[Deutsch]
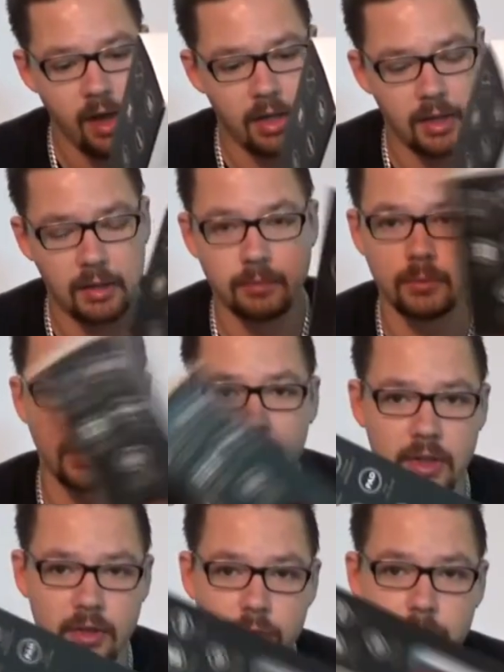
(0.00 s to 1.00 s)
ähm,
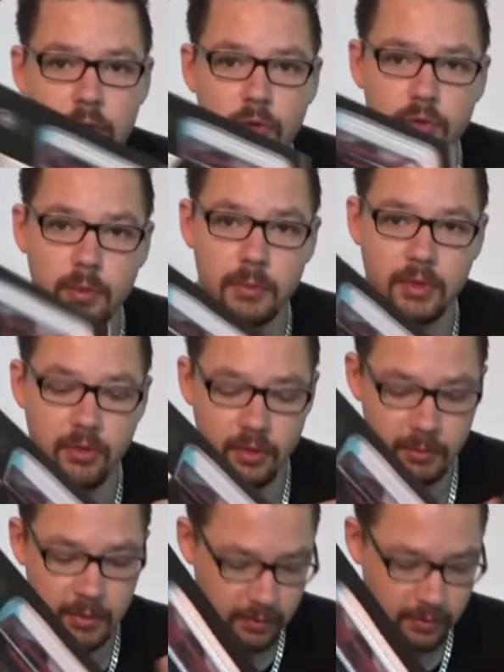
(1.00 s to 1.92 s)
ordentliches Mikrofon mitzunehmen.